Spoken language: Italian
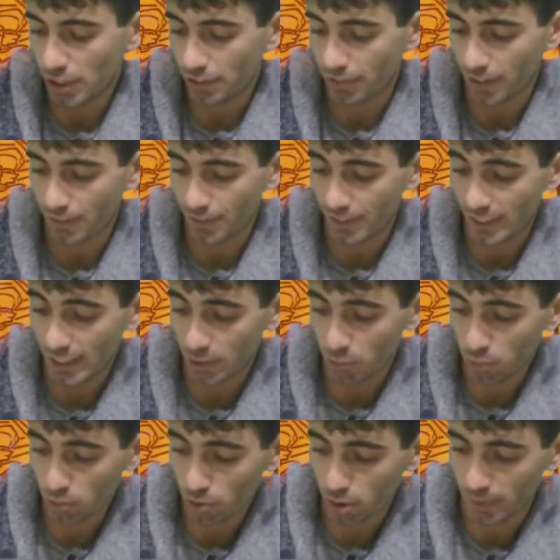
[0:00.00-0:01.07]
farvi vedere
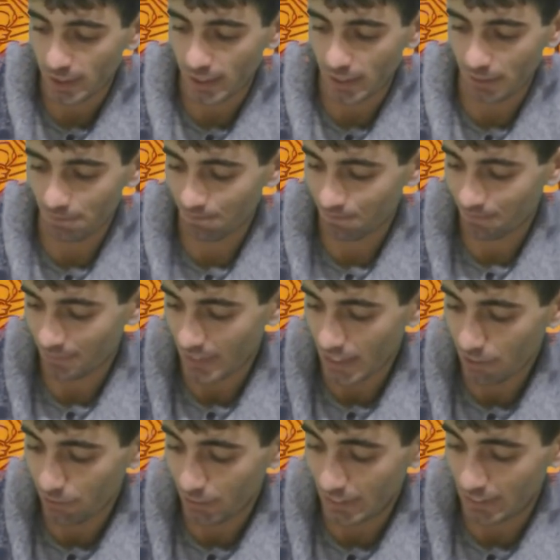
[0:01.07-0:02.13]
tutto perché
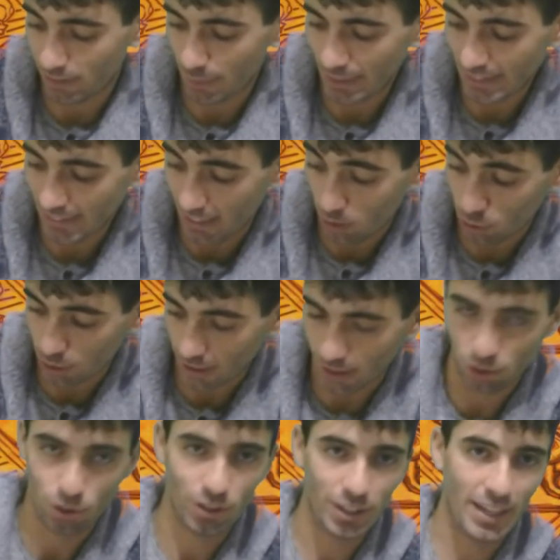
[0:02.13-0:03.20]
effettivamente lo
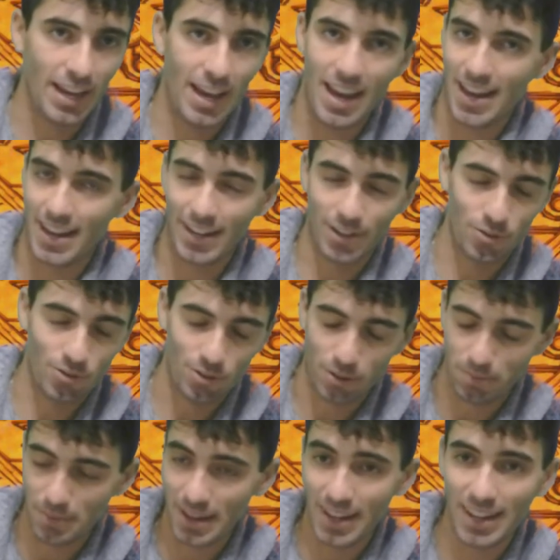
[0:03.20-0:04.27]
scatolone è
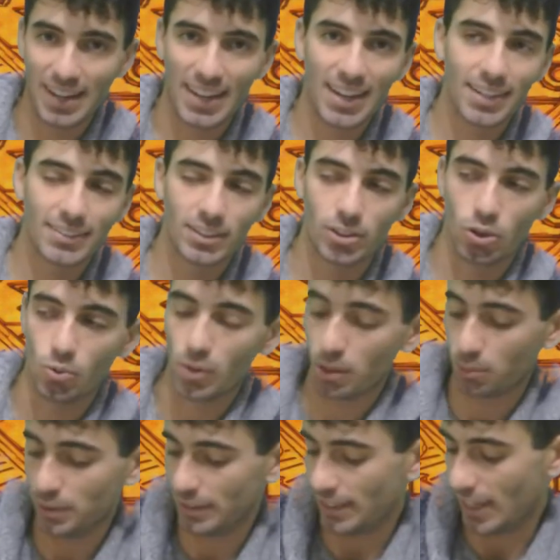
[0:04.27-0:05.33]
enorme e le carte sono una
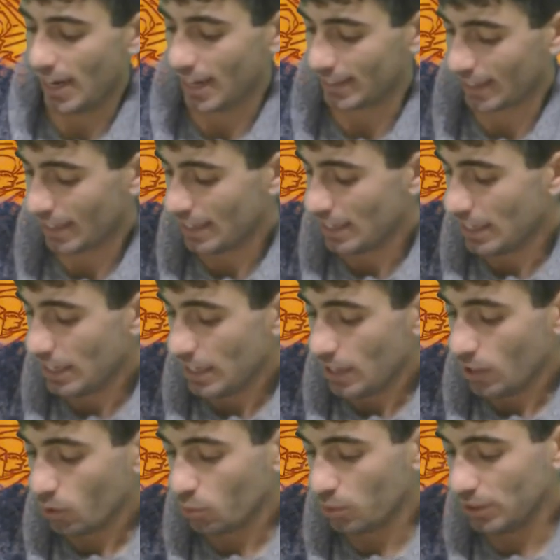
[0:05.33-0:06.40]
quintalata.
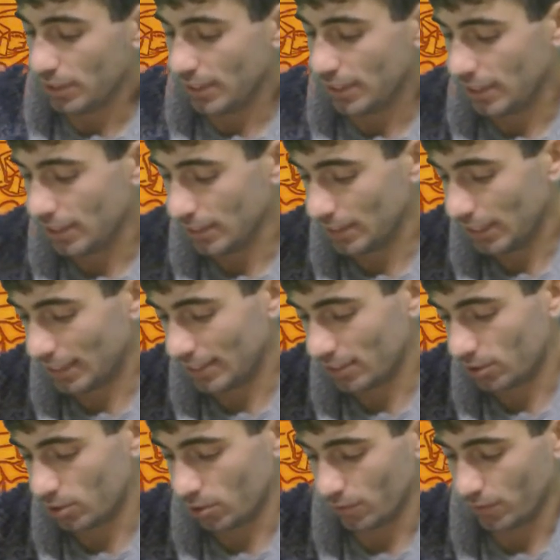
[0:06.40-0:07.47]
Quindi
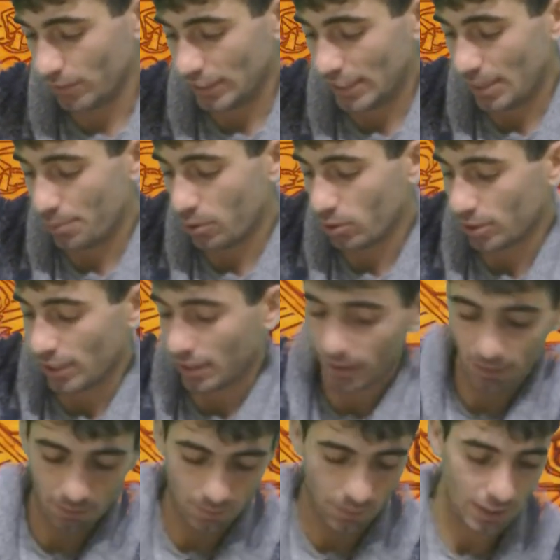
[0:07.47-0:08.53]
adesso vediamo cosa
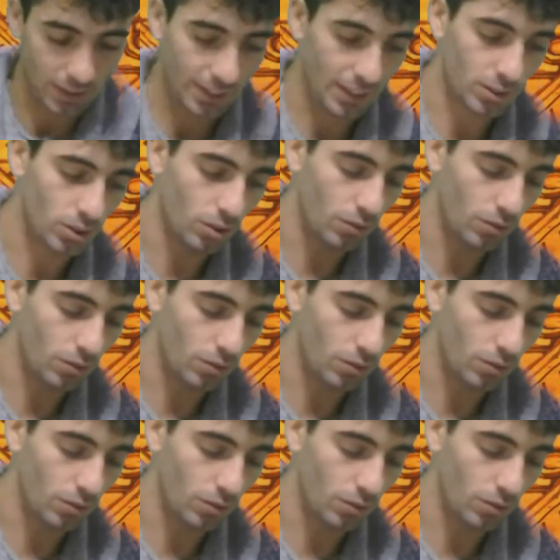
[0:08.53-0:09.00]
riesco a